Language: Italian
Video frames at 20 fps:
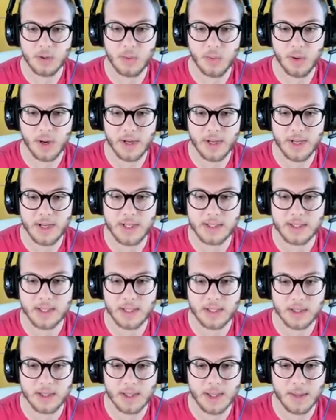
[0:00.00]
qua
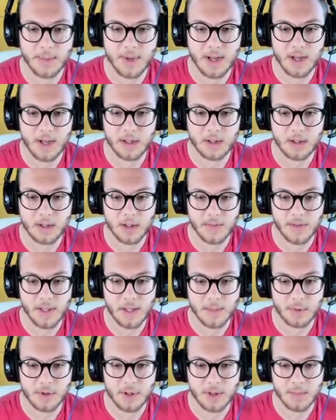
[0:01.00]
Esattamente
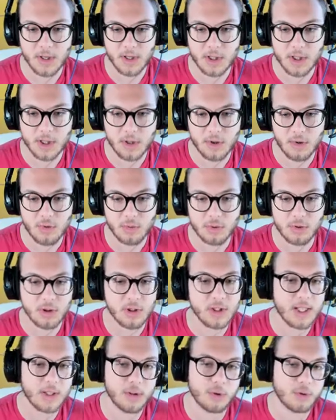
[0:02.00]
Vediamo se mi esce giusto
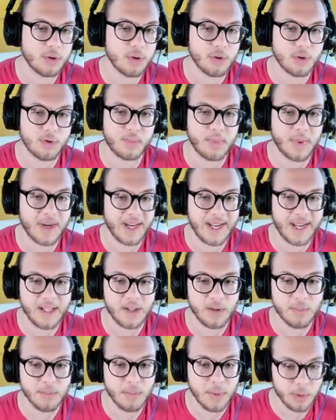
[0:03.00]
Intanto sto
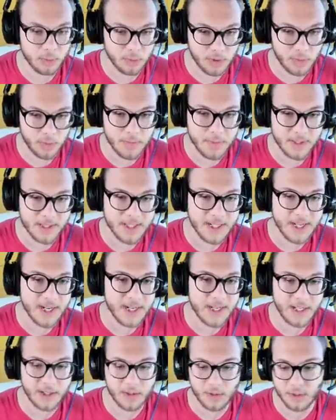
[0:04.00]
sprecando un botto di quei
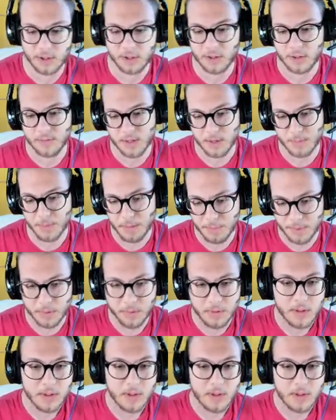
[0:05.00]
materiali che non ritroverò mai più